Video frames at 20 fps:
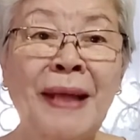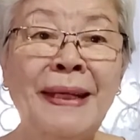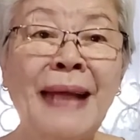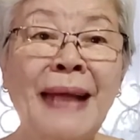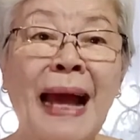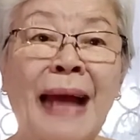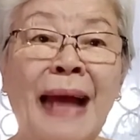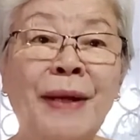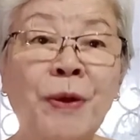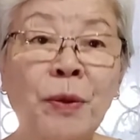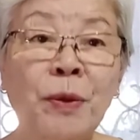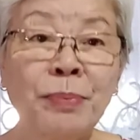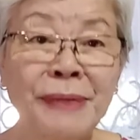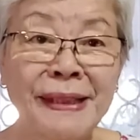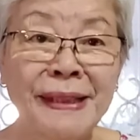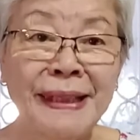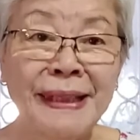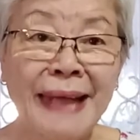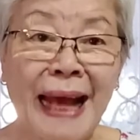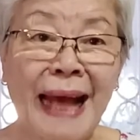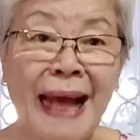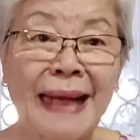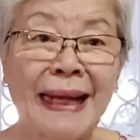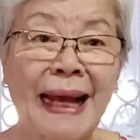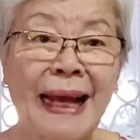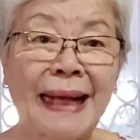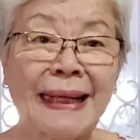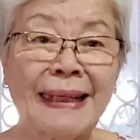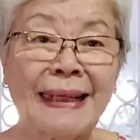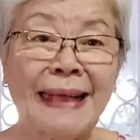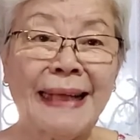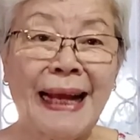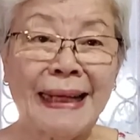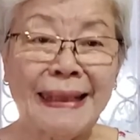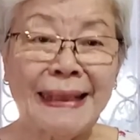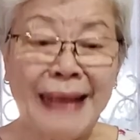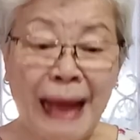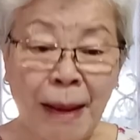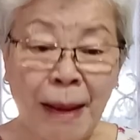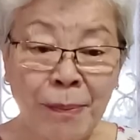diadopsi anak
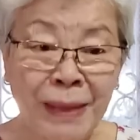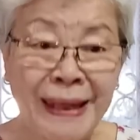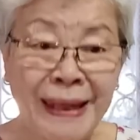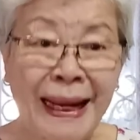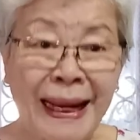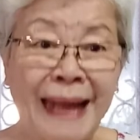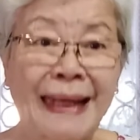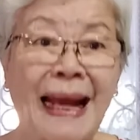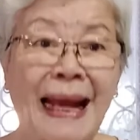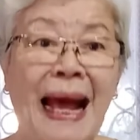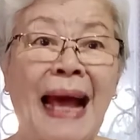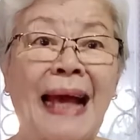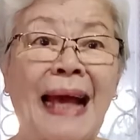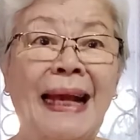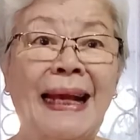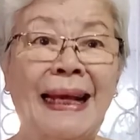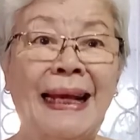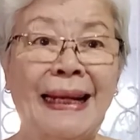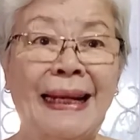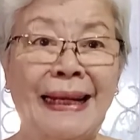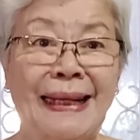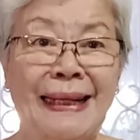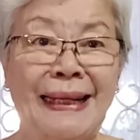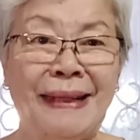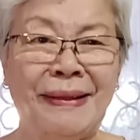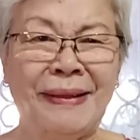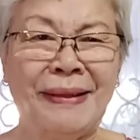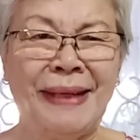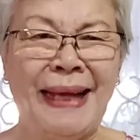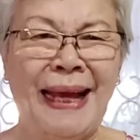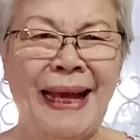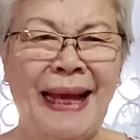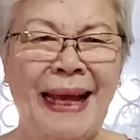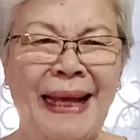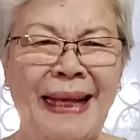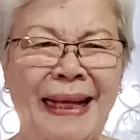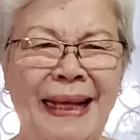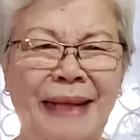yang diambil dari air itu ya.